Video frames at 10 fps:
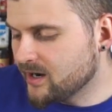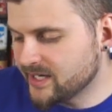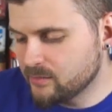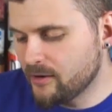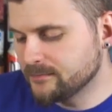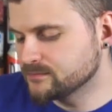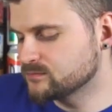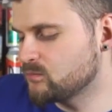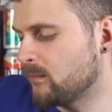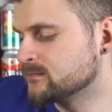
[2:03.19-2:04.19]
Хариба.
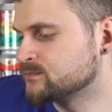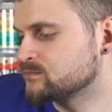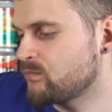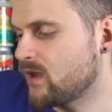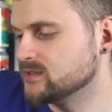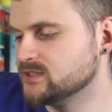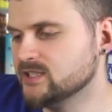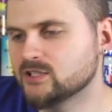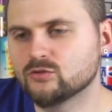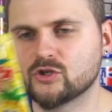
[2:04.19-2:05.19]

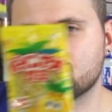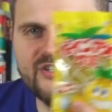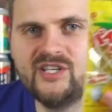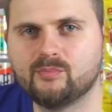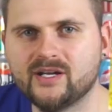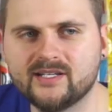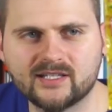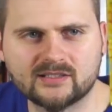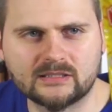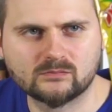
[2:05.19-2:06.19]
Здесь тоже
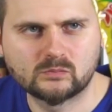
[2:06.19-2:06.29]
непонятно.